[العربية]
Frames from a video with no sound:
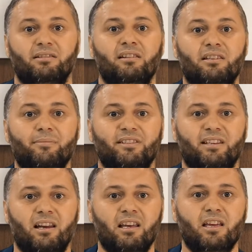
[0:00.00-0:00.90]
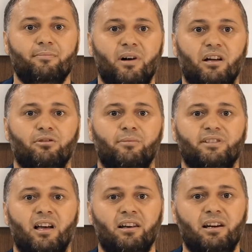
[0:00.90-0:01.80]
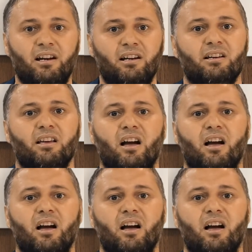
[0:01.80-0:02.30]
تلتبس عليهم بعض المصالح